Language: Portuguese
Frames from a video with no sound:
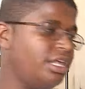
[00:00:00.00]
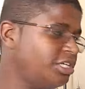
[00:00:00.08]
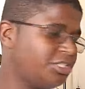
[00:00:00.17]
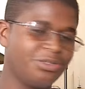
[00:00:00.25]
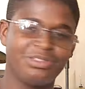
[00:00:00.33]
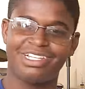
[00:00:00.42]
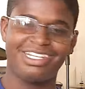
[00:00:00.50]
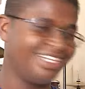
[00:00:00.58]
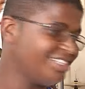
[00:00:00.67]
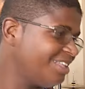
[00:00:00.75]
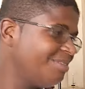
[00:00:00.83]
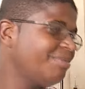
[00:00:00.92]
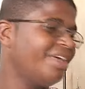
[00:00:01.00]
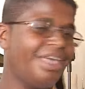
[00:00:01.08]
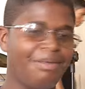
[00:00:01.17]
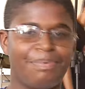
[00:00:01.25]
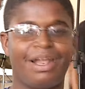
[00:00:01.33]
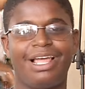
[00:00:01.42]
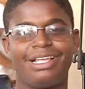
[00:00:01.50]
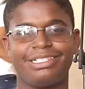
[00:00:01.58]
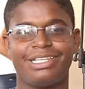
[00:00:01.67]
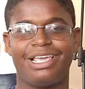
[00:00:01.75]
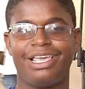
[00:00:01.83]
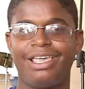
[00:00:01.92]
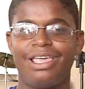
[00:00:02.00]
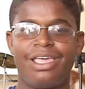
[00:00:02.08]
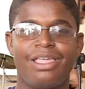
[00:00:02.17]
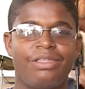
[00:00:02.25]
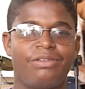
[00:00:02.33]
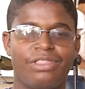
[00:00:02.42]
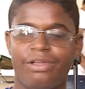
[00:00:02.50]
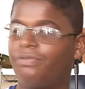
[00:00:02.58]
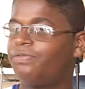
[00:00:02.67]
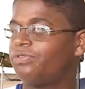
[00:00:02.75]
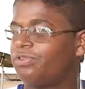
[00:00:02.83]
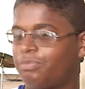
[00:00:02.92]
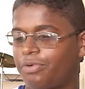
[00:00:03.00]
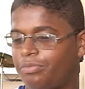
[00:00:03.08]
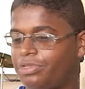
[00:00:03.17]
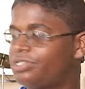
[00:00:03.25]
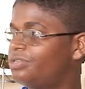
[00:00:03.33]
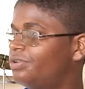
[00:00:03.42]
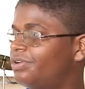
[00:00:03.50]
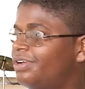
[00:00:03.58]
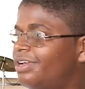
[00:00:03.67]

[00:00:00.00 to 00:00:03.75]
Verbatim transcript: E estudando também para ter um futuro promissor.